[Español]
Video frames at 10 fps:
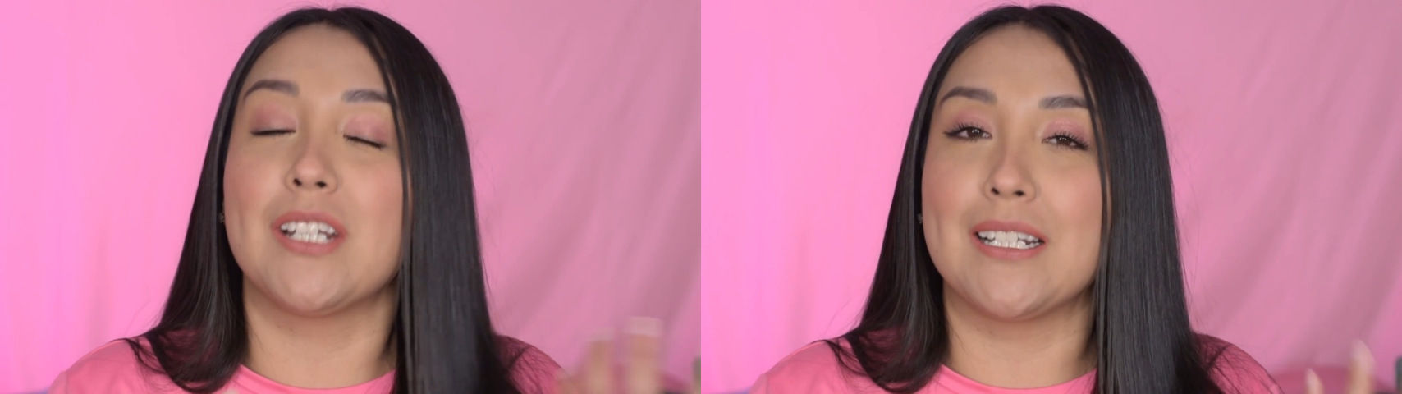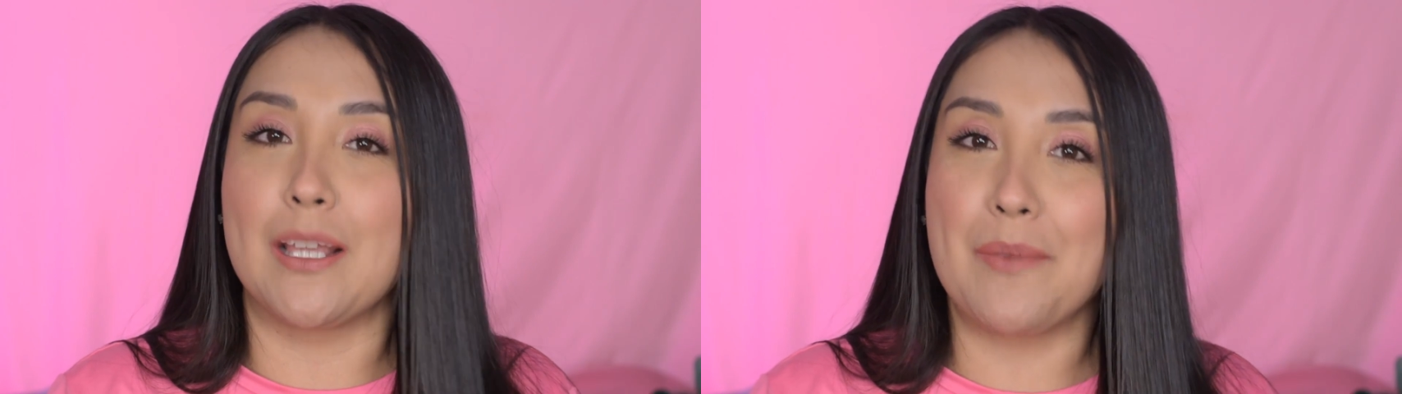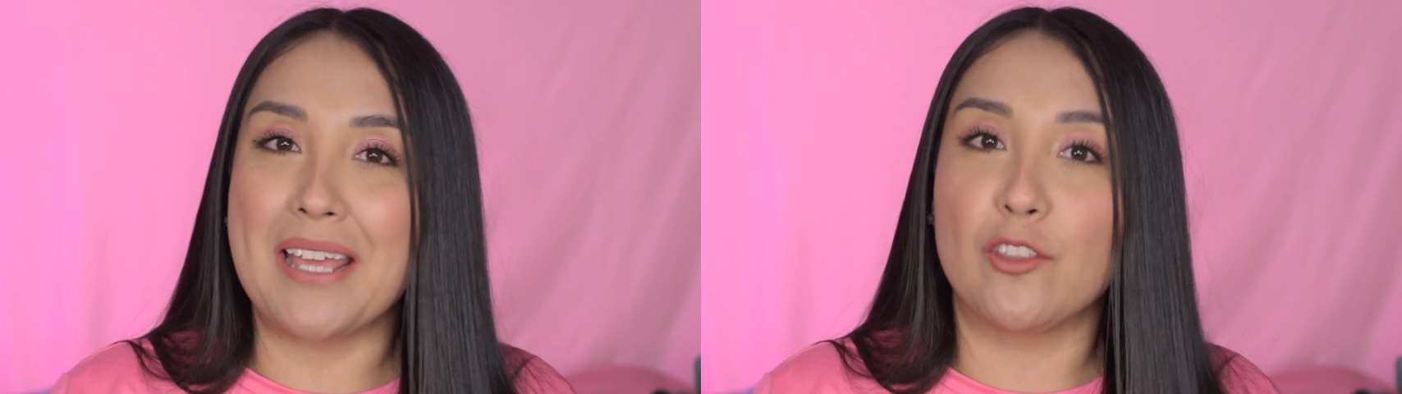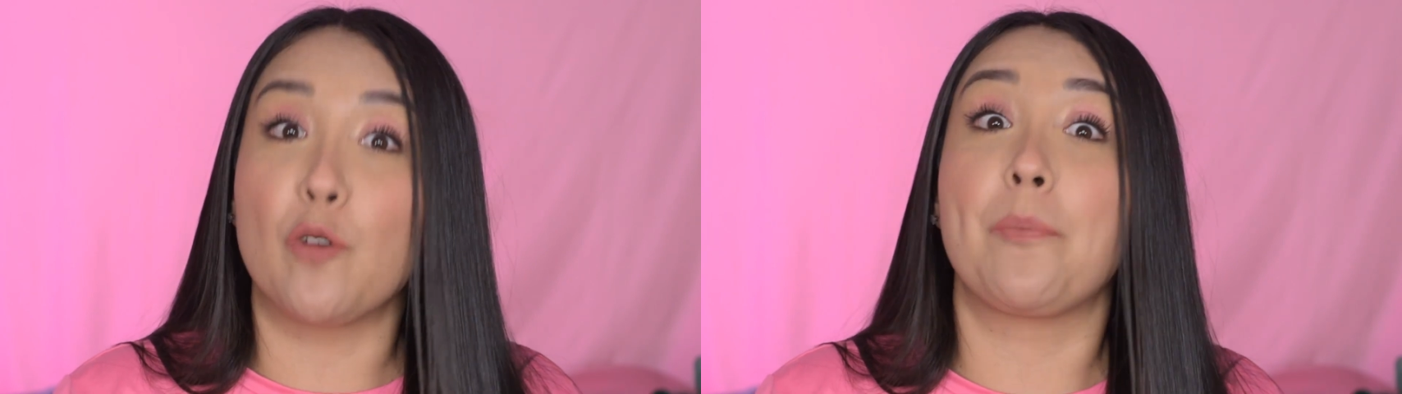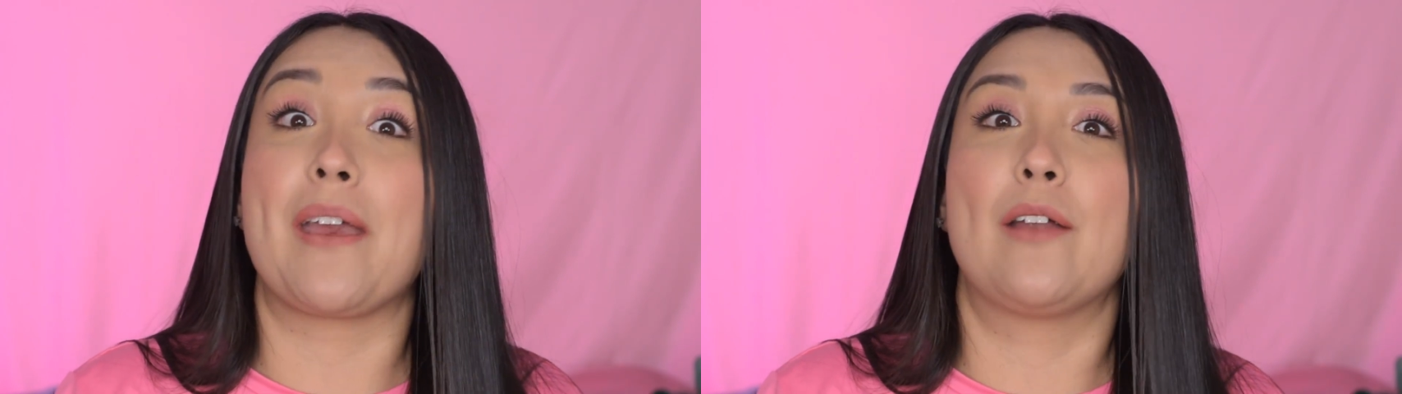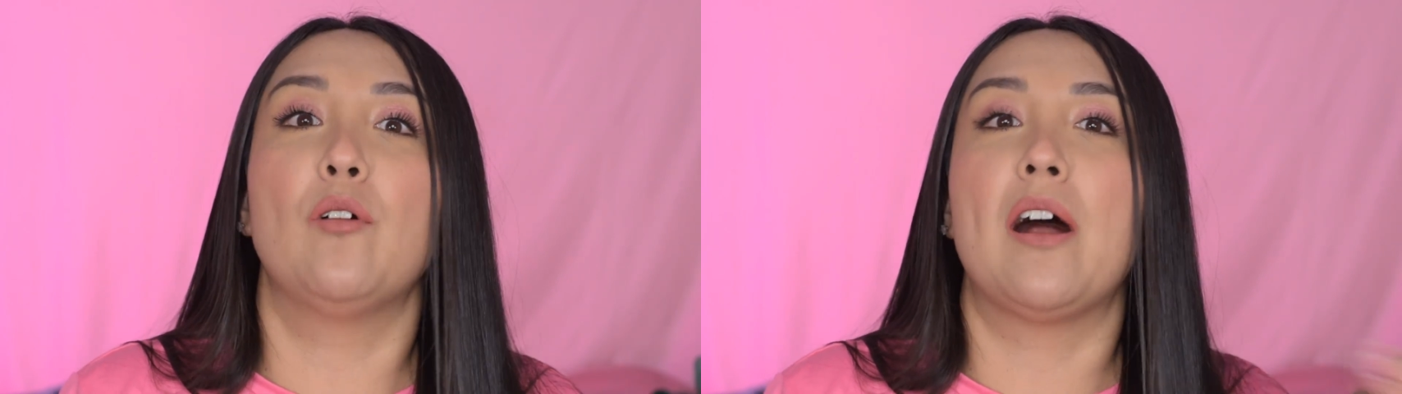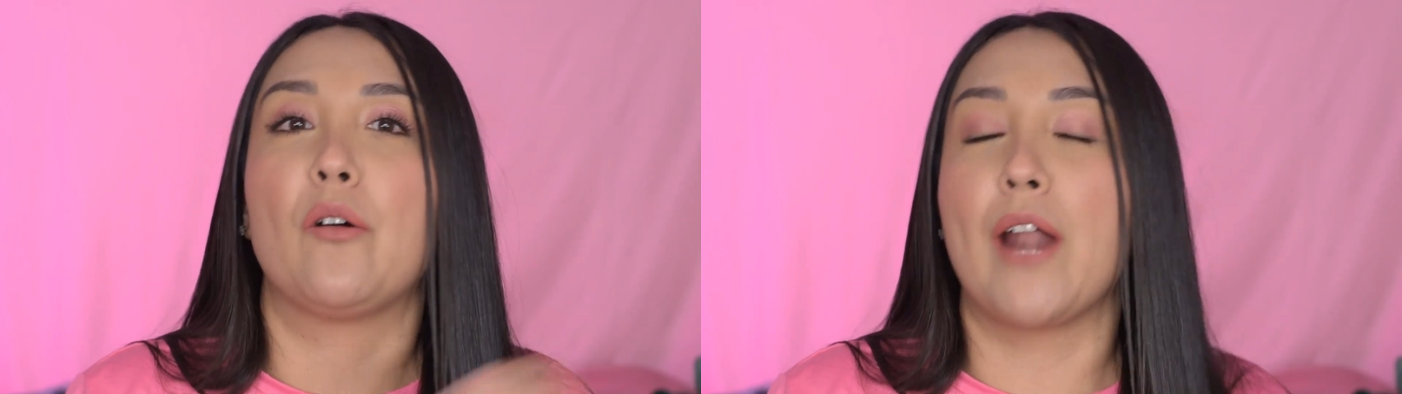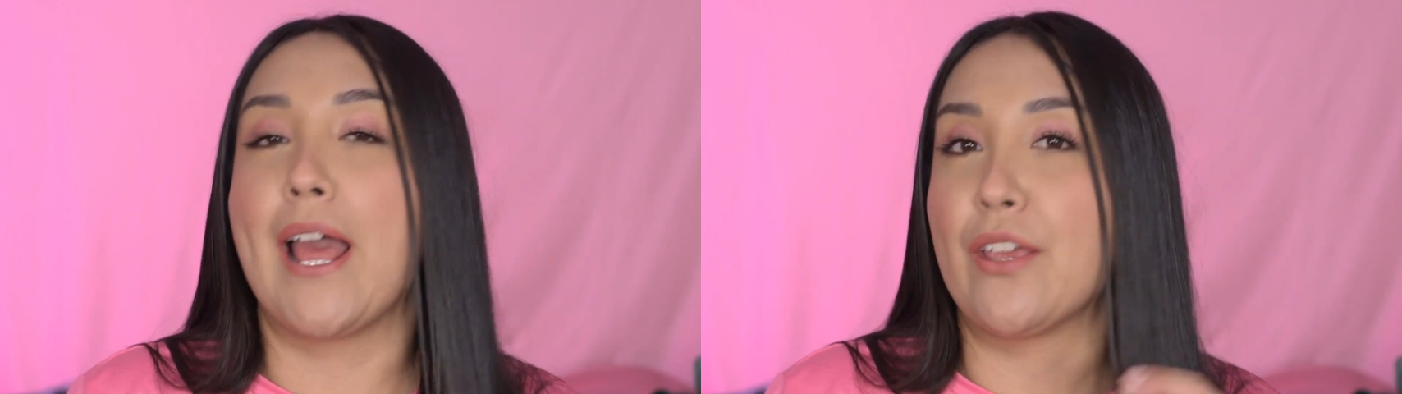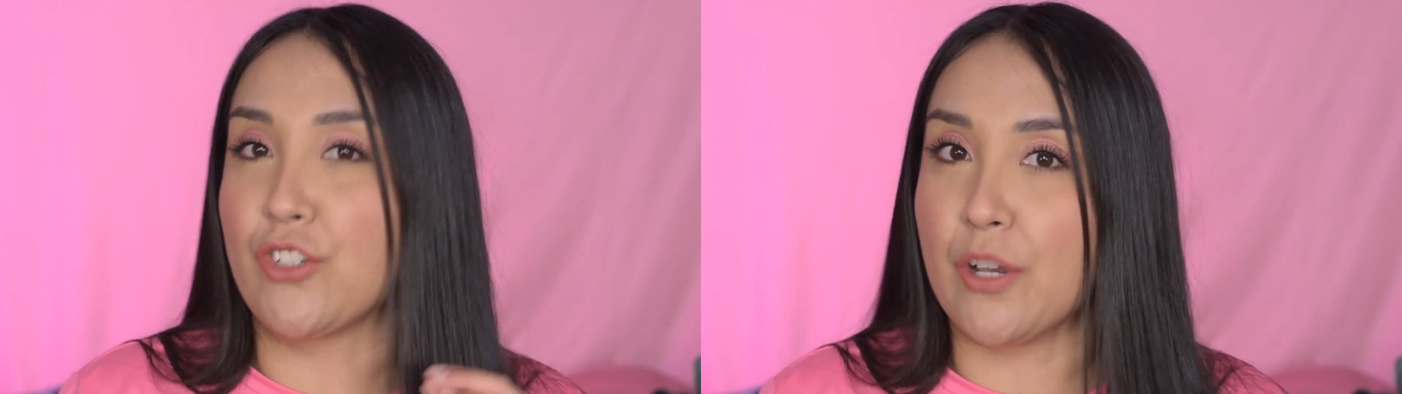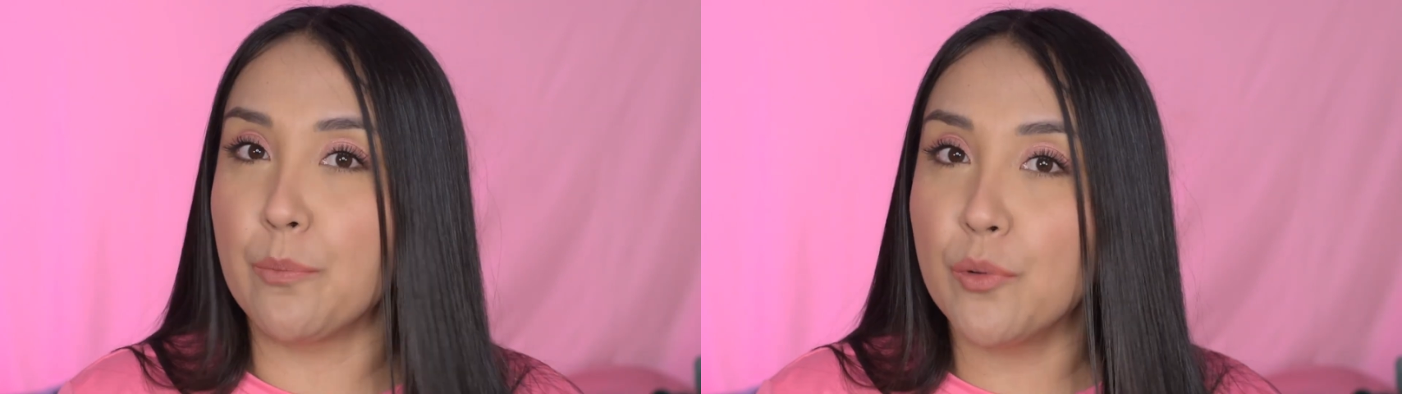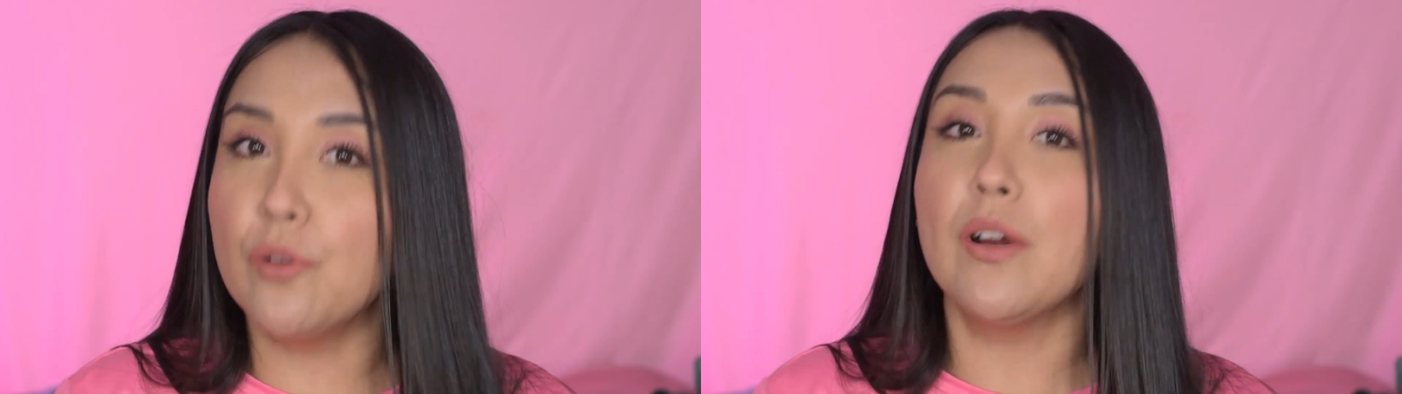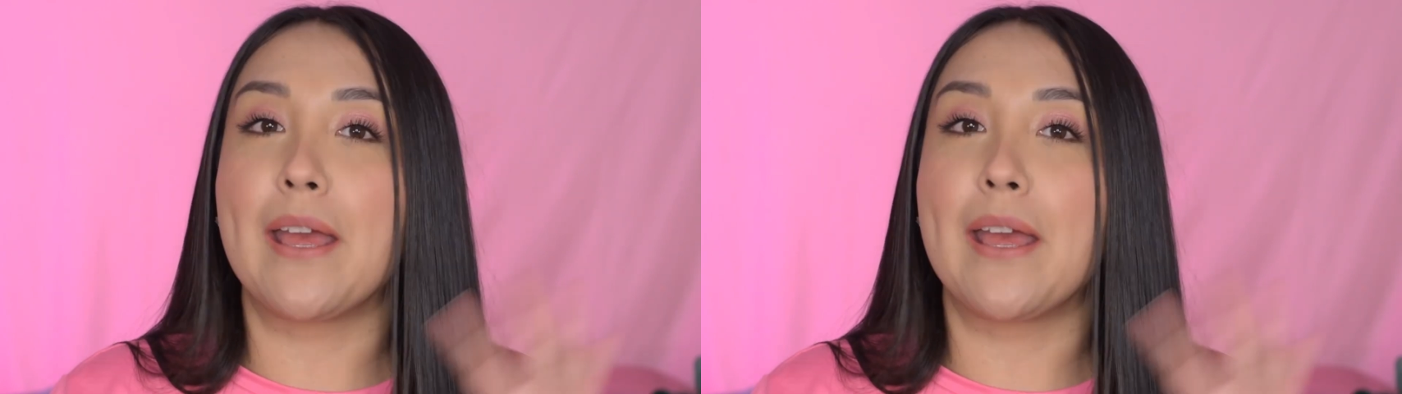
tratamiento, pero ahora en shampoo